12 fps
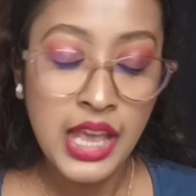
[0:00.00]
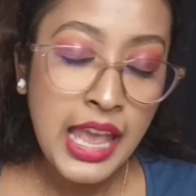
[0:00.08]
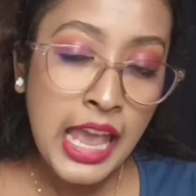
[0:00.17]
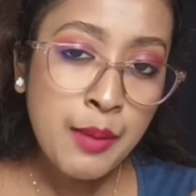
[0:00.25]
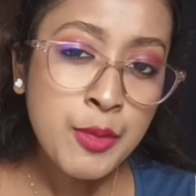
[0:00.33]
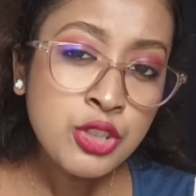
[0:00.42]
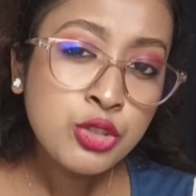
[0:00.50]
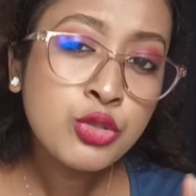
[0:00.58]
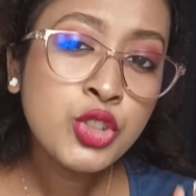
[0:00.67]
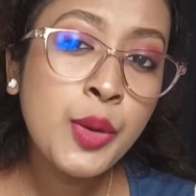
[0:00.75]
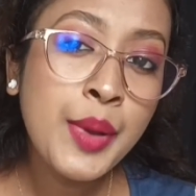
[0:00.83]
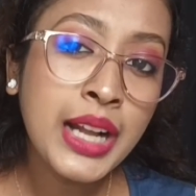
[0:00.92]
তো এমন
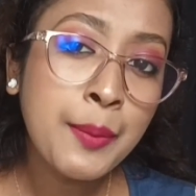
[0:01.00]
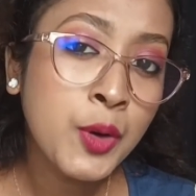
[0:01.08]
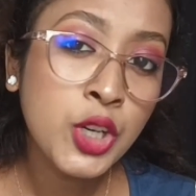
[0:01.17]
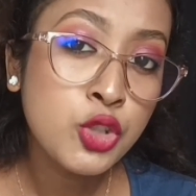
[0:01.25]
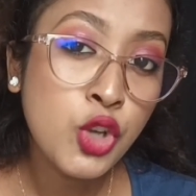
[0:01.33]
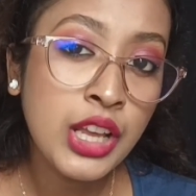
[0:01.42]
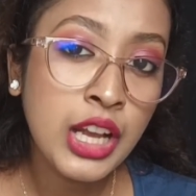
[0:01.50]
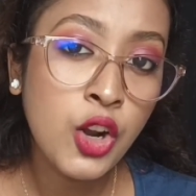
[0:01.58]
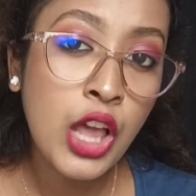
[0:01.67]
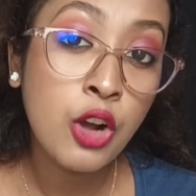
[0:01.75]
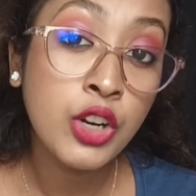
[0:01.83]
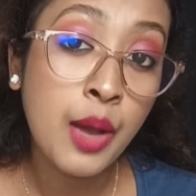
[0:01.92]
সুন্দর মেকআপ করে চলে
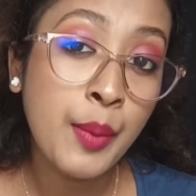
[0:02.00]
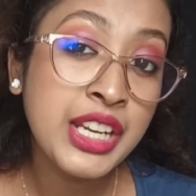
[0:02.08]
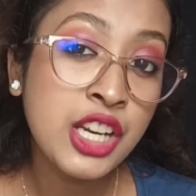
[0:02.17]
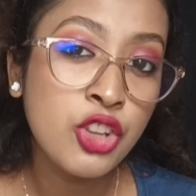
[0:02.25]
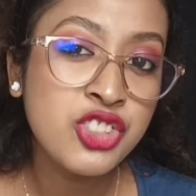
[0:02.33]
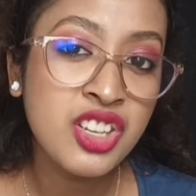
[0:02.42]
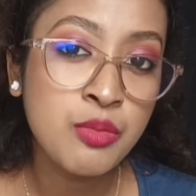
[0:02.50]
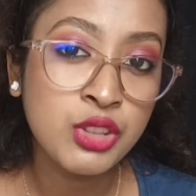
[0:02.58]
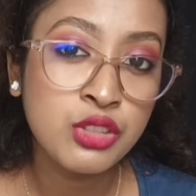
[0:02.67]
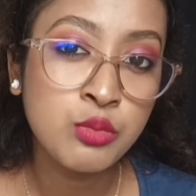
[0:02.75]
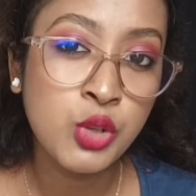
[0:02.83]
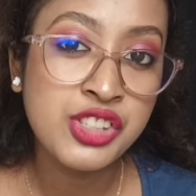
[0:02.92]
গেল এখন আবার নীলজ্জের
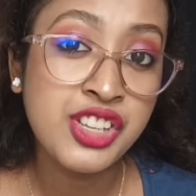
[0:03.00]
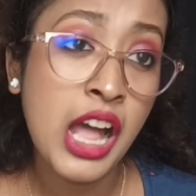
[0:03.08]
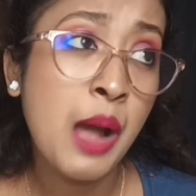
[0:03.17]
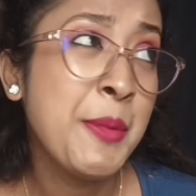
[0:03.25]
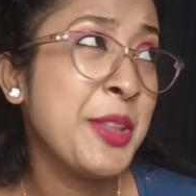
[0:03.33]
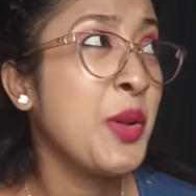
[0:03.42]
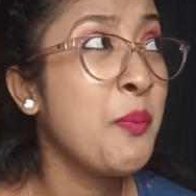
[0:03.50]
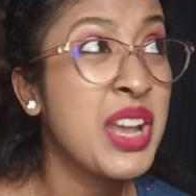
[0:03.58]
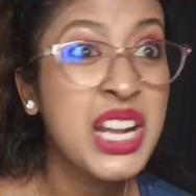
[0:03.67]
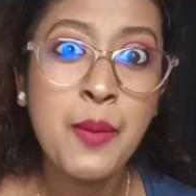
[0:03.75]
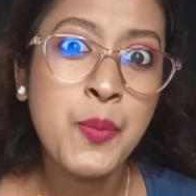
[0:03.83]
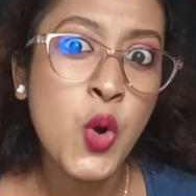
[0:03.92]
মতন বলছে আমি তো
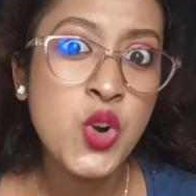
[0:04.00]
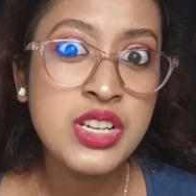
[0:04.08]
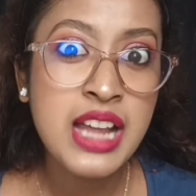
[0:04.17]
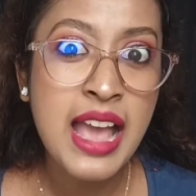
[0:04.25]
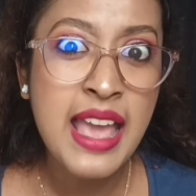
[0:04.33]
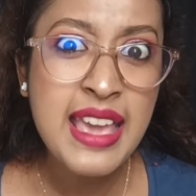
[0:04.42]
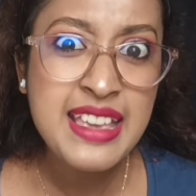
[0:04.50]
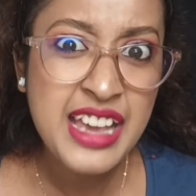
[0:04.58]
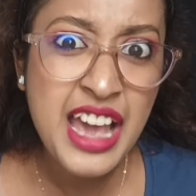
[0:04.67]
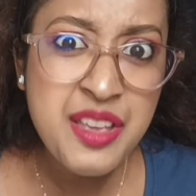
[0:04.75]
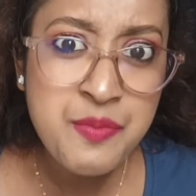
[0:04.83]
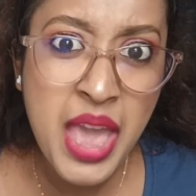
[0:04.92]
মেকআপ করি না এই
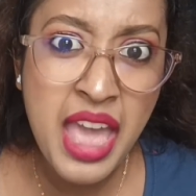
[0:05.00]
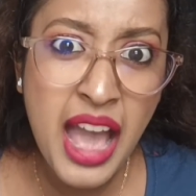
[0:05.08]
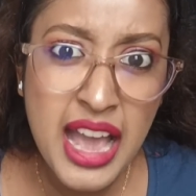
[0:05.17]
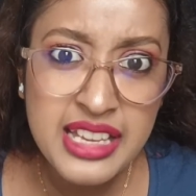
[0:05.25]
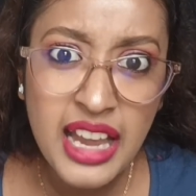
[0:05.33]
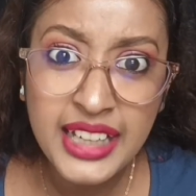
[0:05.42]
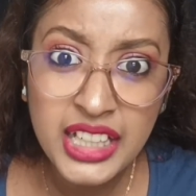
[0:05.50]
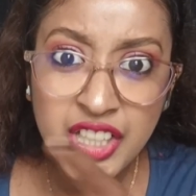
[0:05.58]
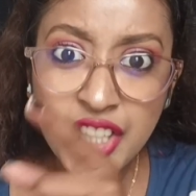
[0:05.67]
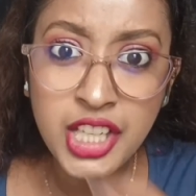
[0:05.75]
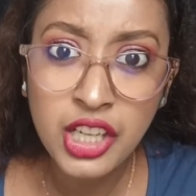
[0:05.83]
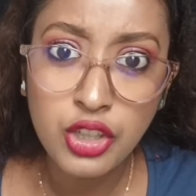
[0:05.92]
এই মেয়ে এটা
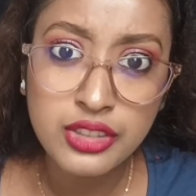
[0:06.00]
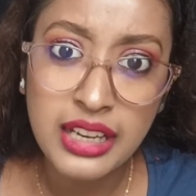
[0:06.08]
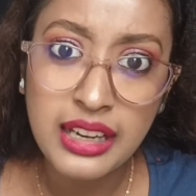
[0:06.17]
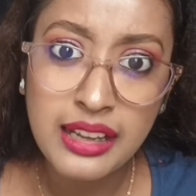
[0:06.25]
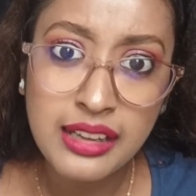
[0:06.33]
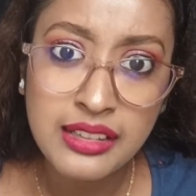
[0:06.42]
কি ছিল তাইলে